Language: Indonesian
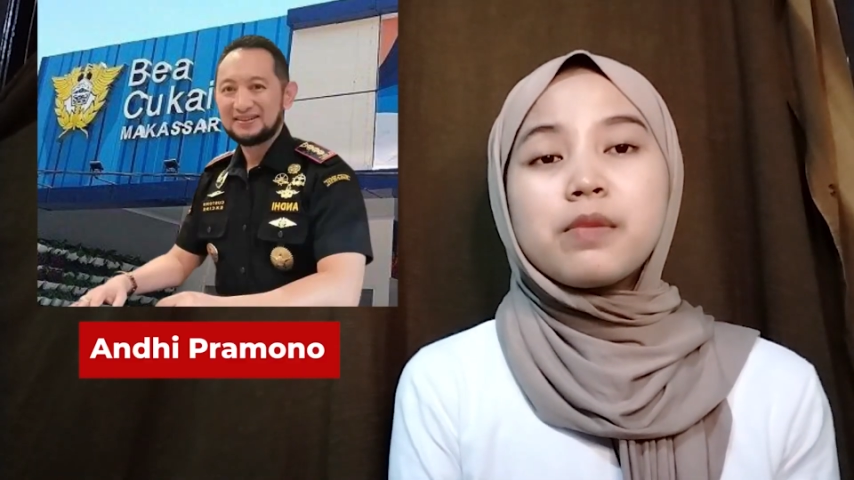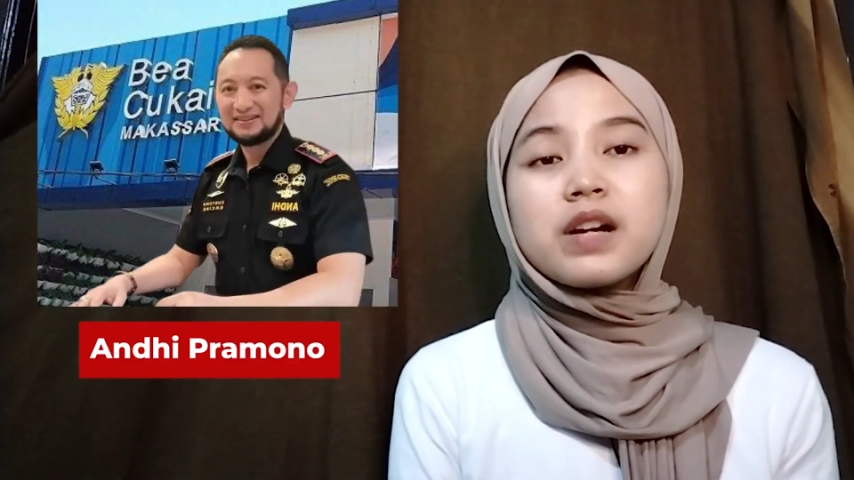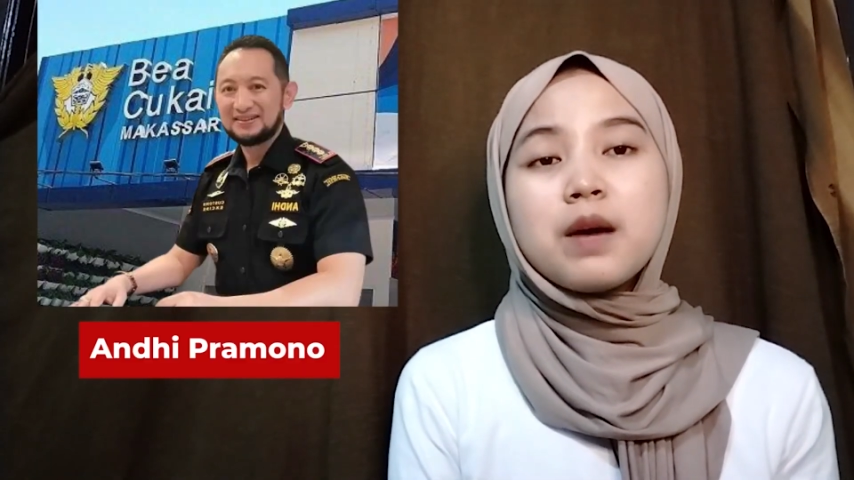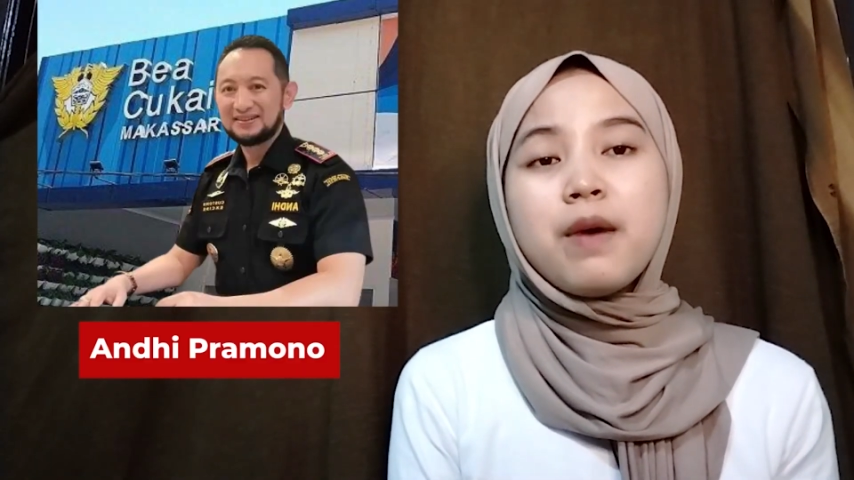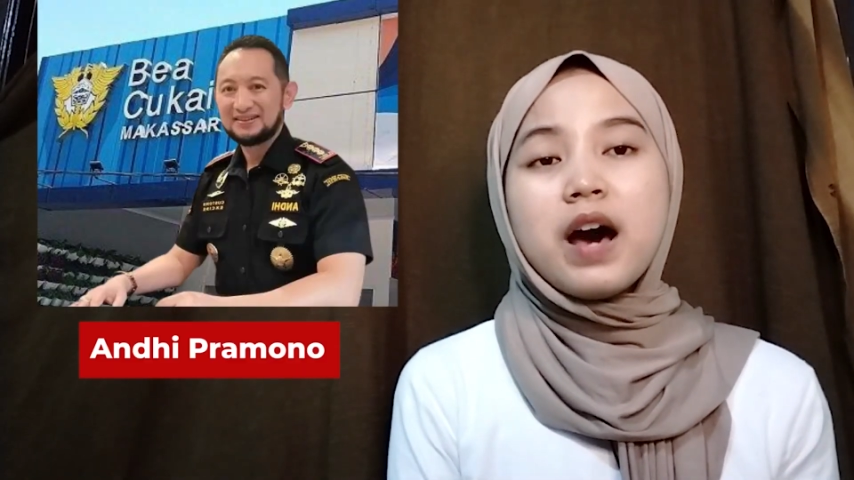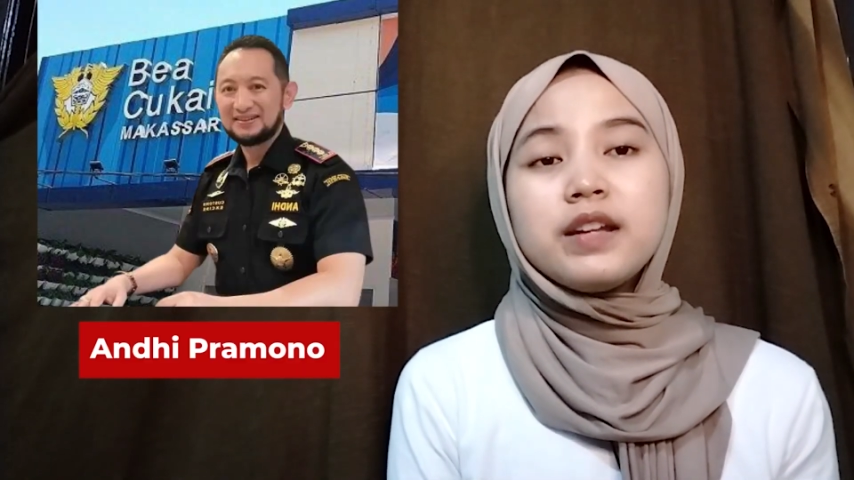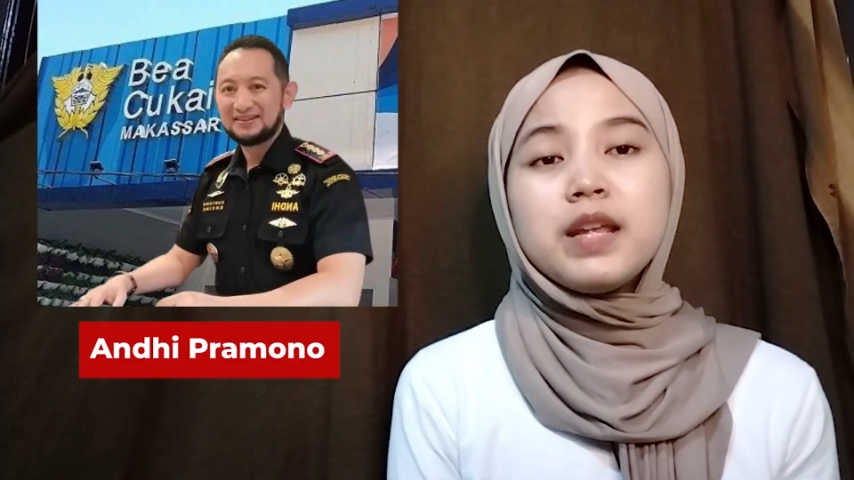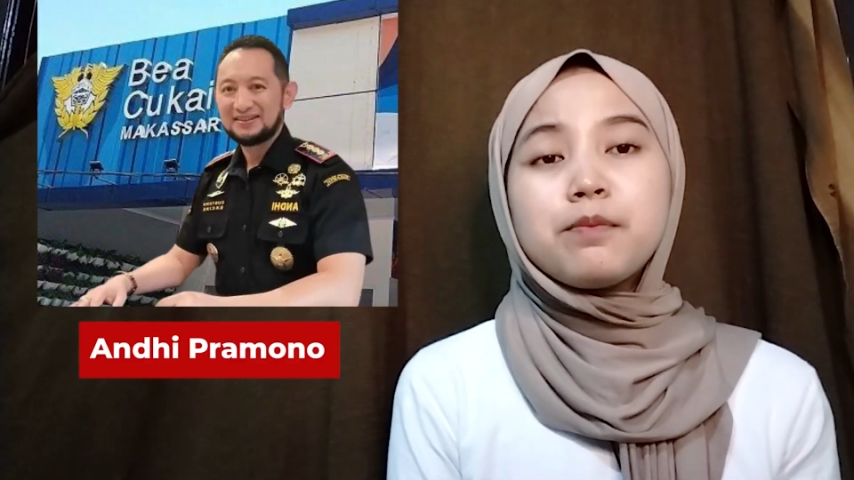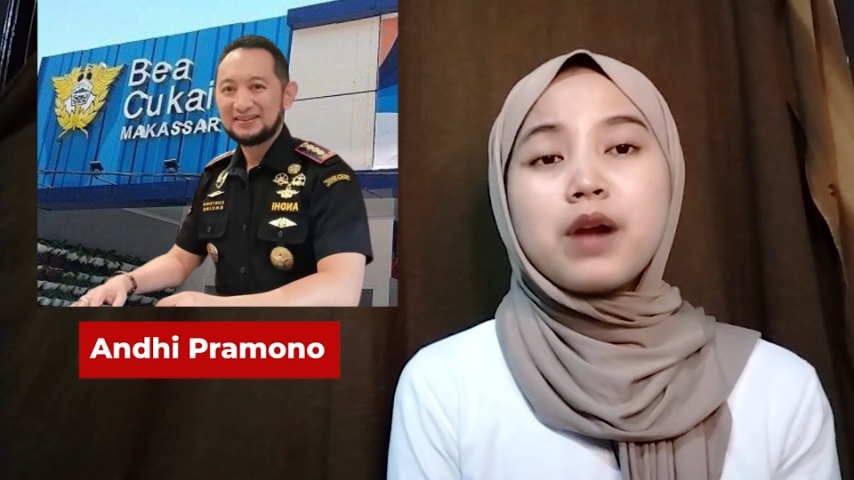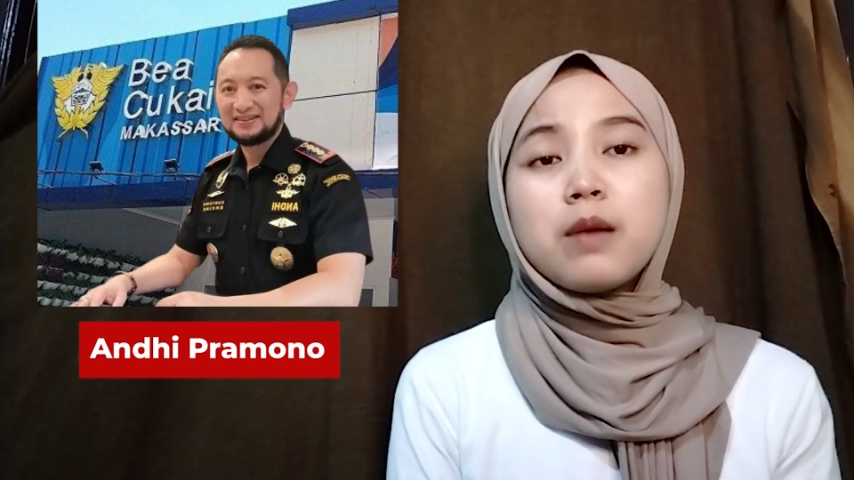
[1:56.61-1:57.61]
bernama Andi
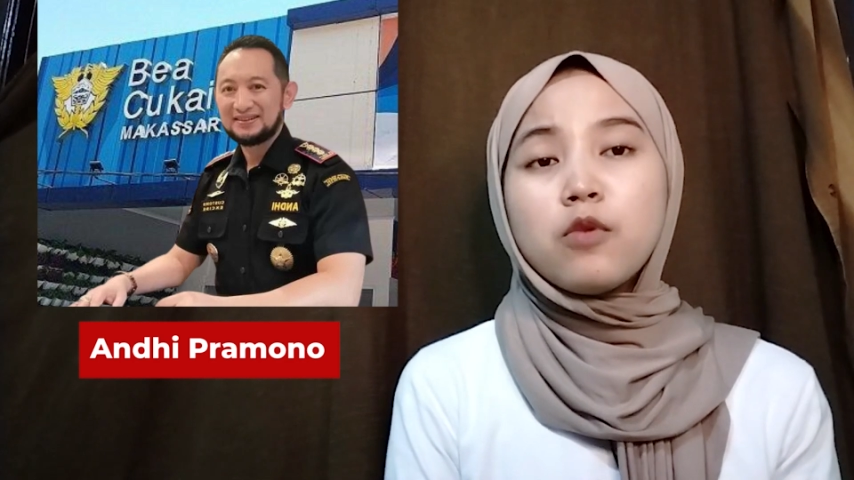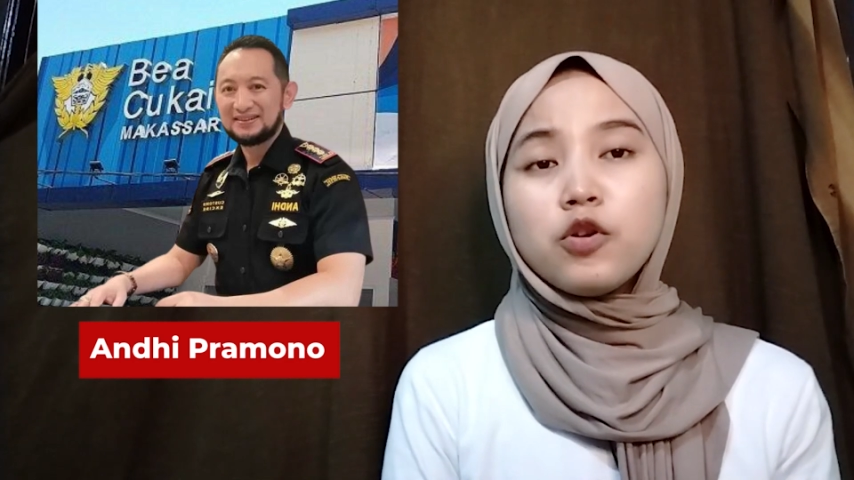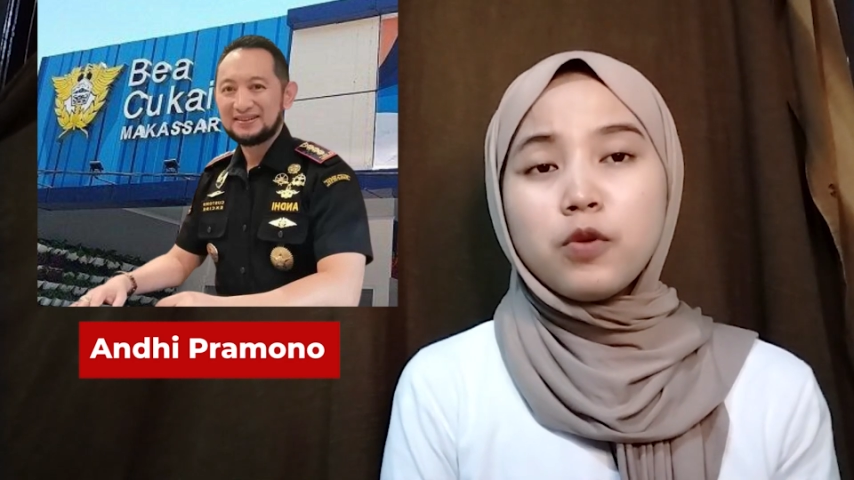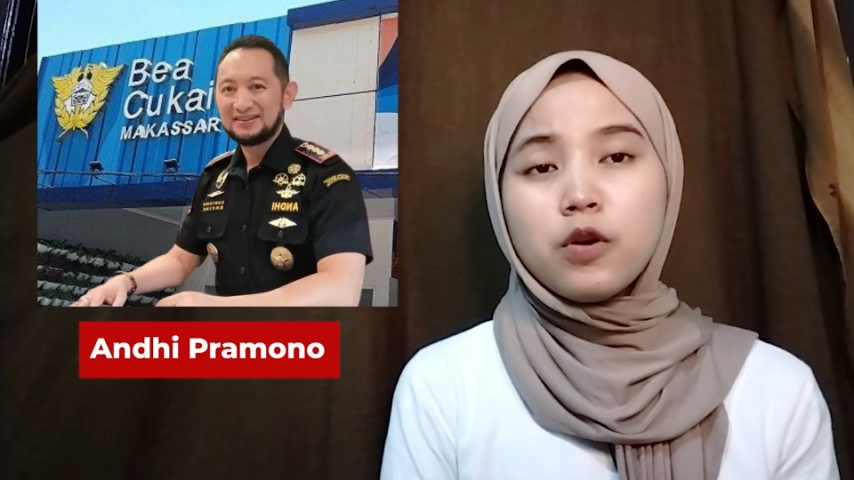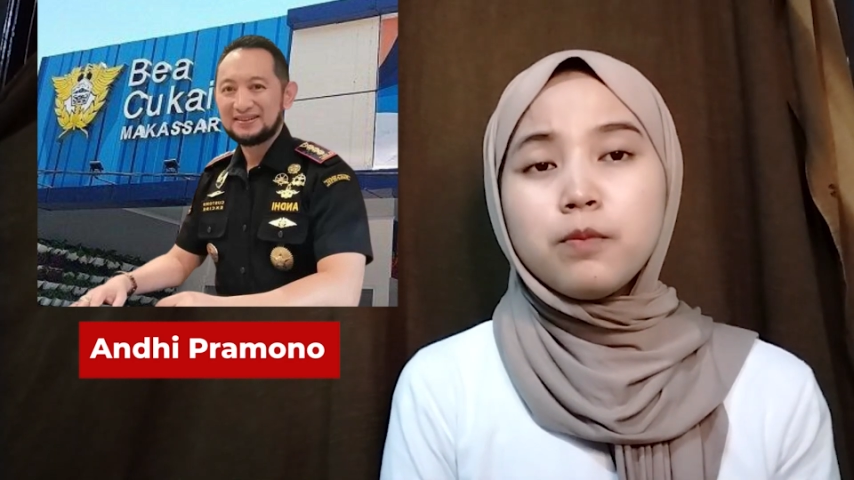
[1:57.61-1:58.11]
Pramono,